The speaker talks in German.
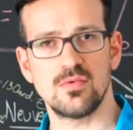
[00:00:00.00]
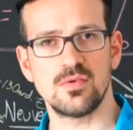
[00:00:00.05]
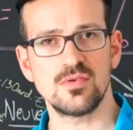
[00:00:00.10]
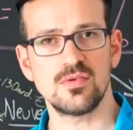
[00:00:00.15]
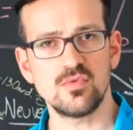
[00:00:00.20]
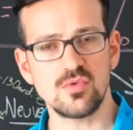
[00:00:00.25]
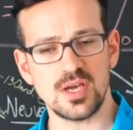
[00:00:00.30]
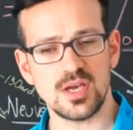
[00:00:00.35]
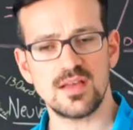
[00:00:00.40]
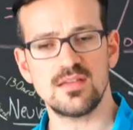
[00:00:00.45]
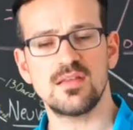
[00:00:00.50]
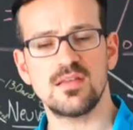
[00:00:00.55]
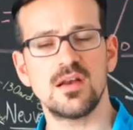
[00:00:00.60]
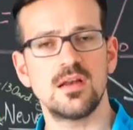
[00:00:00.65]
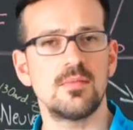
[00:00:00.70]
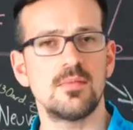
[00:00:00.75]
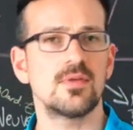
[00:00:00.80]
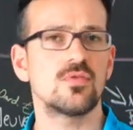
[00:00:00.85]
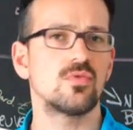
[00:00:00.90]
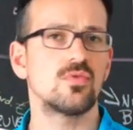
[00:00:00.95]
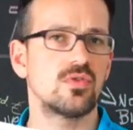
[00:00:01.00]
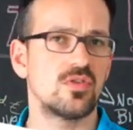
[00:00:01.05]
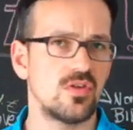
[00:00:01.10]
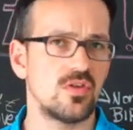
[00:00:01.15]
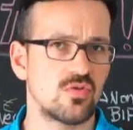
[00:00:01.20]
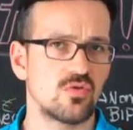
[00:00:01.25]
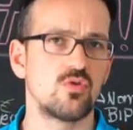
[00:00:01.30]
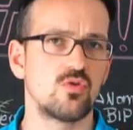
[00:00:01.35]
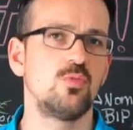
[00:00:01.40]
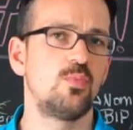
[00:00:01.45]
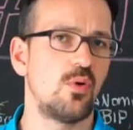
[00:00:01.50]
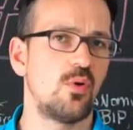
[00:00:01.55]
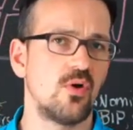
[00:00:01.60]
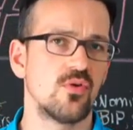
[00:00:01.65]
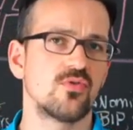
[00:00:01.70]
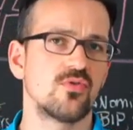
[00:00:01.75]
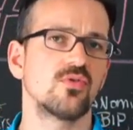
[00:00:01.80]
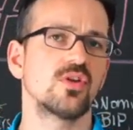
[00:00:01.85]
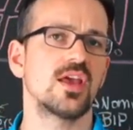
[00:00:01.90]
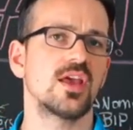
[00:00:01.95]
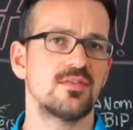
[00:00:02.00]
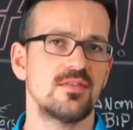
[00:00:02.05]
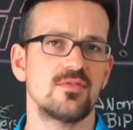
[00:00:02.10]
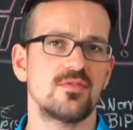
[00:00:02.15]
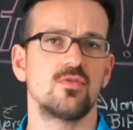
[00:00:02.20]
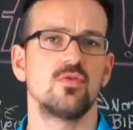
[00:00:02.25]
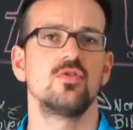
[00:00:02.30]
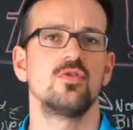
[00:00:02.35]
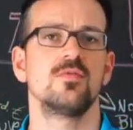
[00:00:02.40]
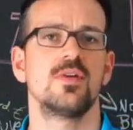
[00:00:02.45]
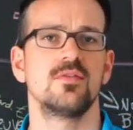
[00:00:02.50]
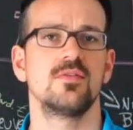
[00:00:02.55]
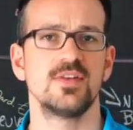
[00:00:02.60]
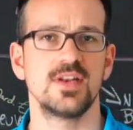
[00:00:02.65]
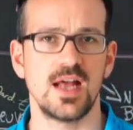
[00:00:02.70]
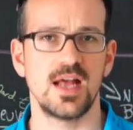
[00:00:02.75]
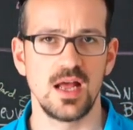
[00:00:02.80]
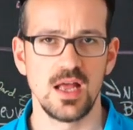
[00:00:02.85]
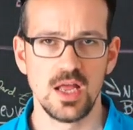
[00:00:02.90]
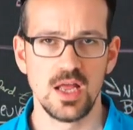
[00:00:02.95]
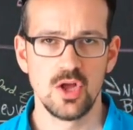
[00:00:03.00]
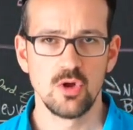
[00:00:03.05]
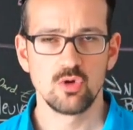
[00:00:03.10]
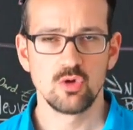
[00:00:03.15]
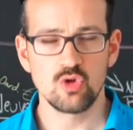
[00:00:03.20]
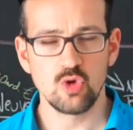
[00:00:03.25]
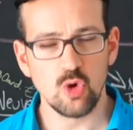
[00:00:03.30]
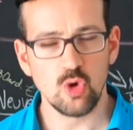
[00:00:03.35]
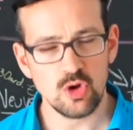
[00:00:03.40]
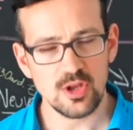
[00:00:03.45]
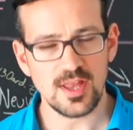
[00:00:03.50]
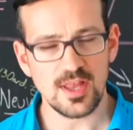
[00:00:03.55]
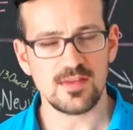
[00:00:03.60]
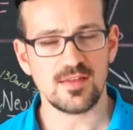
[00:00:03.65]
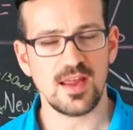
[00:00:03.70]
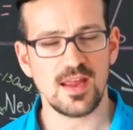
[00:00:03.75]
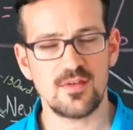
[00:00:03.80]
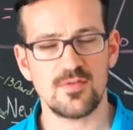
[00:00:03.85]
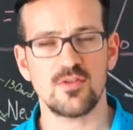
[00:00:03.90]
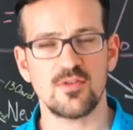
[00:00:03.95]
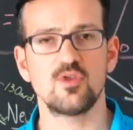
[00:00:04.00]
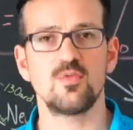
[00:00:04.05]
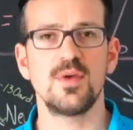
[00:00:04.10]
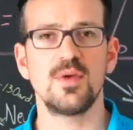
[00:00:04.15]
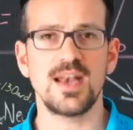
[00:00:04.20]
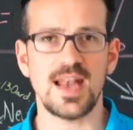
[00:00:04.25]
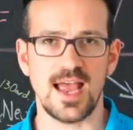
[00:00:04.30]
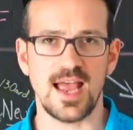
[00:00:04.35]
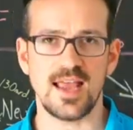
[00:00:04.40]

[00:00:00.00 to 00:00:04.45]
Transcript: Und du kriegst dann immer so Zinscoupons und kriegst das irgendwann wieder zurück, das Geld, was du mir